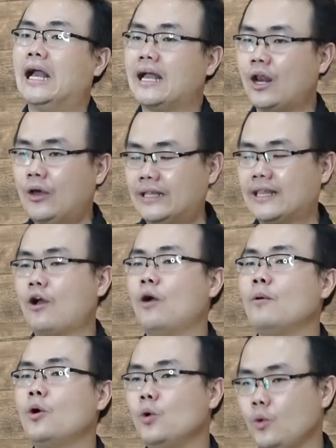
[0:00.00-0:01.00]
Kalau kita
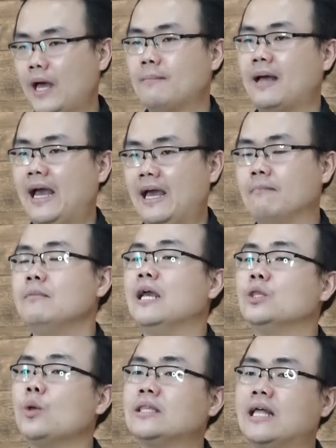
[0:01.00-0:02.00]
ngomong UMKM
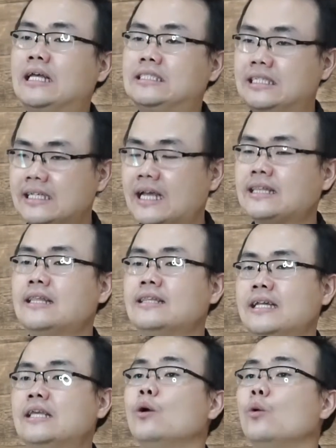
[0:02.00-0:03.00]
itu adalah singkatan
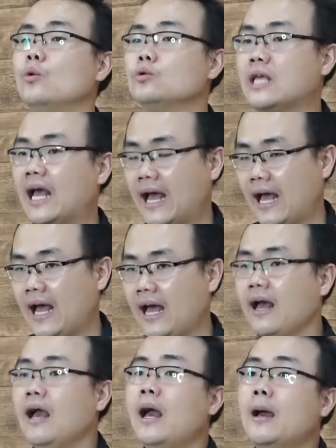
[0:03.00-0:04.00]
dari usaha